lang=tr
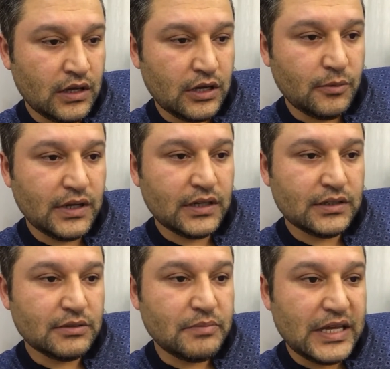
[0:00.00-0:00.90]
Ama
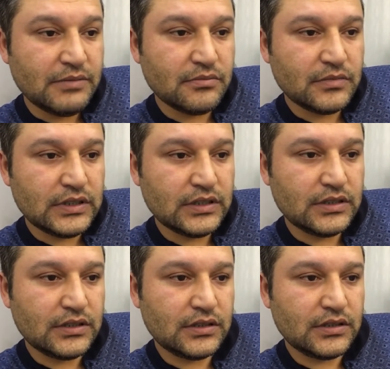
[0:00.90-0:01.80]
e, benim
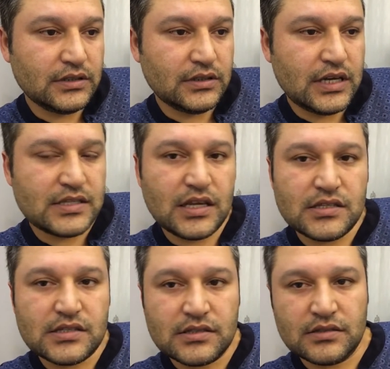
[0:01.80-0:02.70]
e,
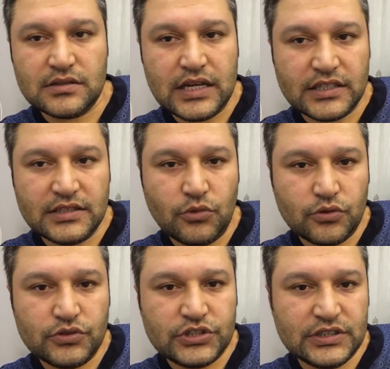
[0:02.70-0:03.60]
esas derdim
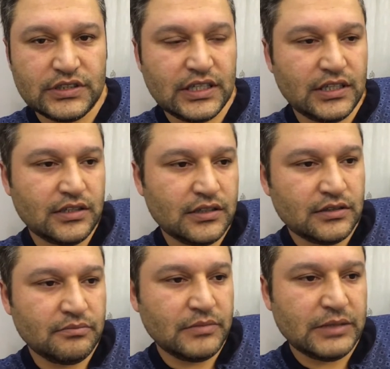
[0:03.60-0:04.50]
onun için değil.
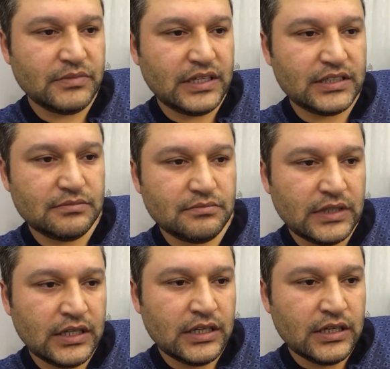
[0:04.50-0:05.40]
Benim derdim
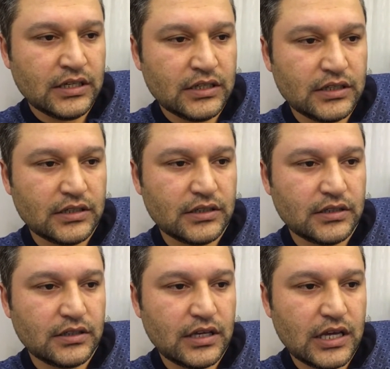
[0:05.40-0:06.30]
e,
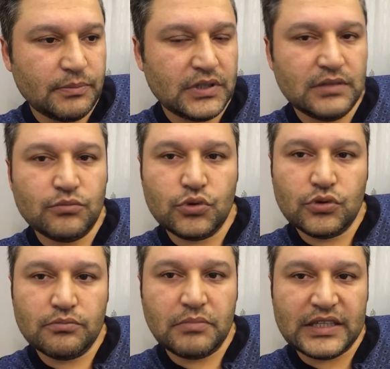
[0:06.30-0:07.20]
Apple'ın
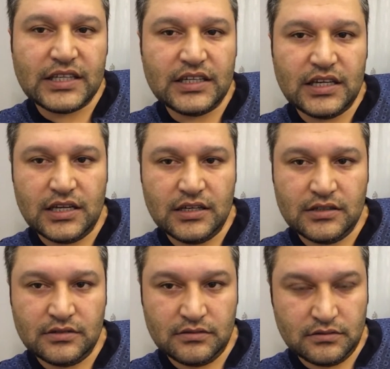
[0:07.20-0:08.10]
bu batarya
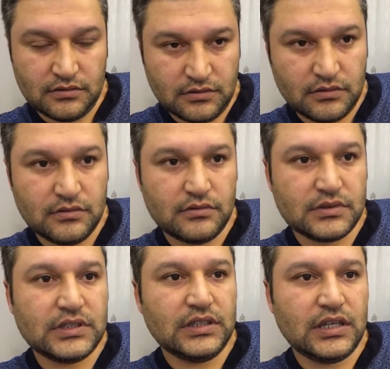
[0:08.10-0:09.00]

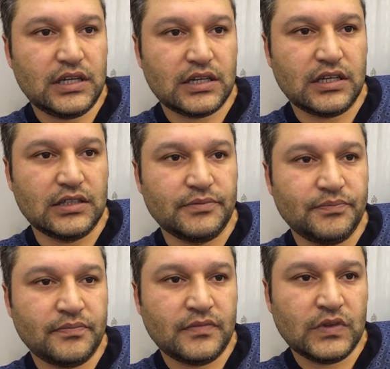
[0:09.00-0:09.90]
sıyla alakalı.
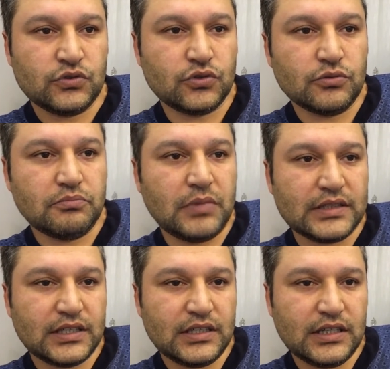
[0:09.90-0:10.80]
Çünkü
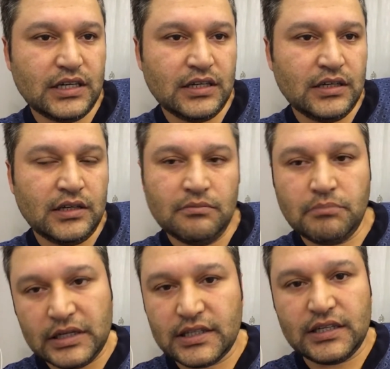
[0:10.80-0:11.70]
batarya
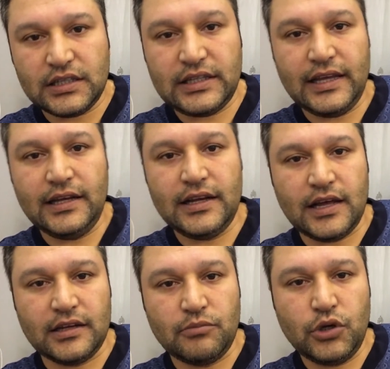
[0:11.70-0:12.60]
batarya değil
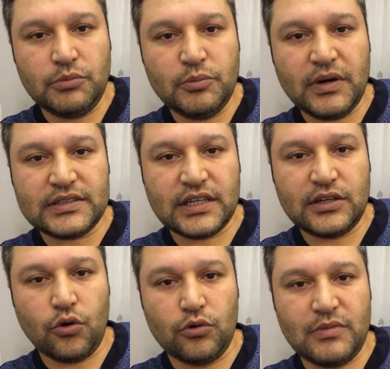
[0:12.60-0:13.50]
yani. Böyle bir
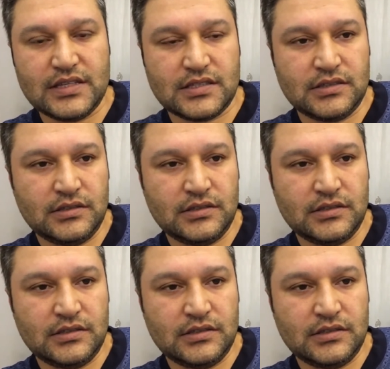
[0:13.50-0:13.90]
batarya olmaz.